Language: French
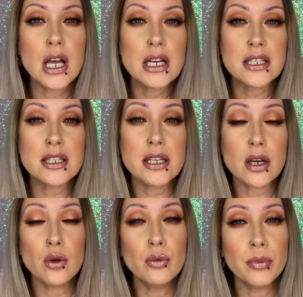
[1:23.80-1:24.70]

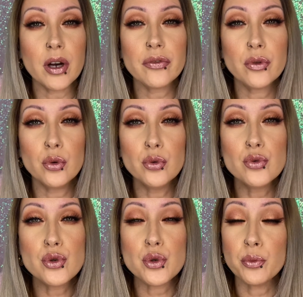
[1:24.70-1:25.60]
C'est le
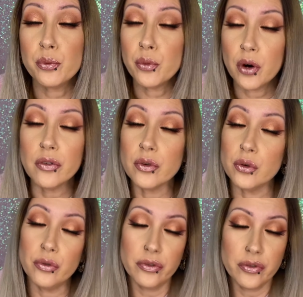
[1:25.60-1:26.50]
Marvelous Mauve,
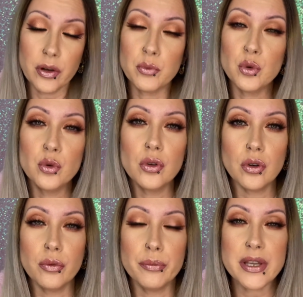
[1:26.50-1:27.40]
le fameux
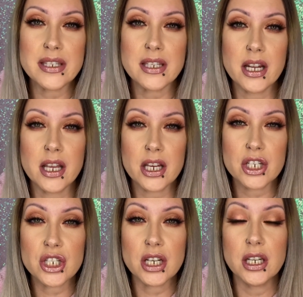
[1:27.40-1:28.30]
euh, best-seller
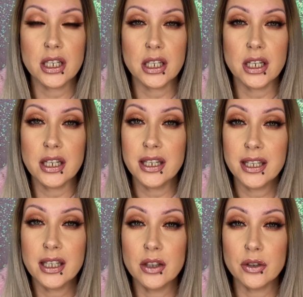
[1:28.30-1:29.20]
chez les
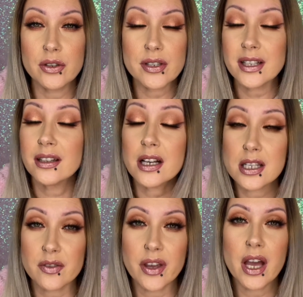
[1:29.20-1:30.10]
liquides sans
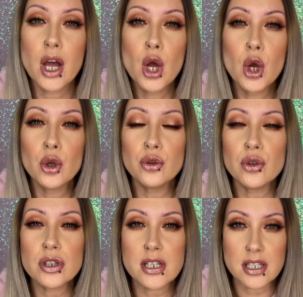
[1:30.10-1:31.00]
transfert
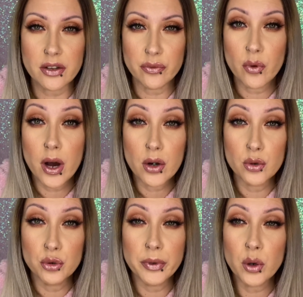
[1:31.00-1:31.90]
de chez Sephora, le
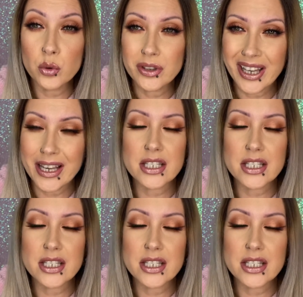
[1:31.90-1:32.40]
numéro 13.